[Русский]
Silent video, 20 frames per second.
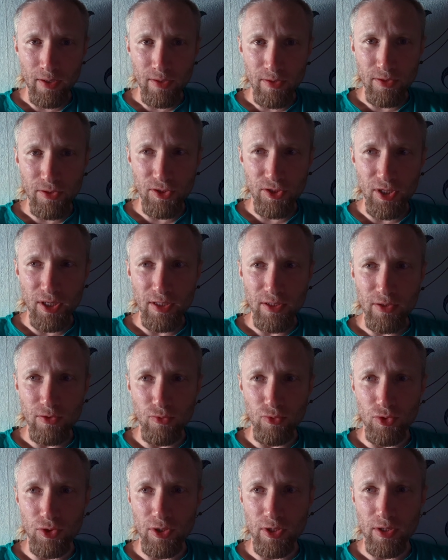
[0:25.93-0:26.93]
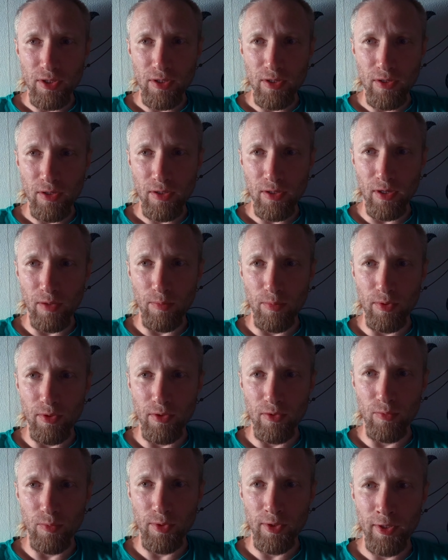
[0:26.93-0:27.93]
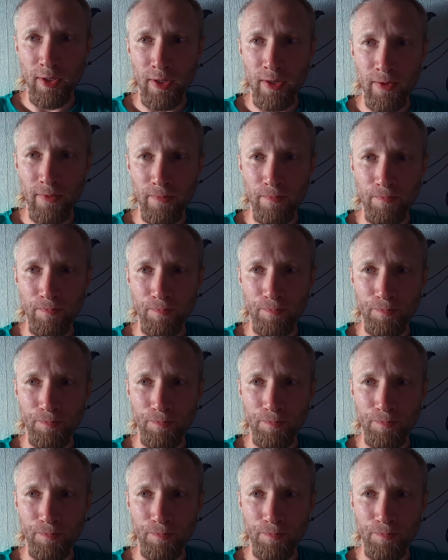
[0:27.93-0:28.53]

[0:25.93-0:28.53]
Сейчас уже как бы у меня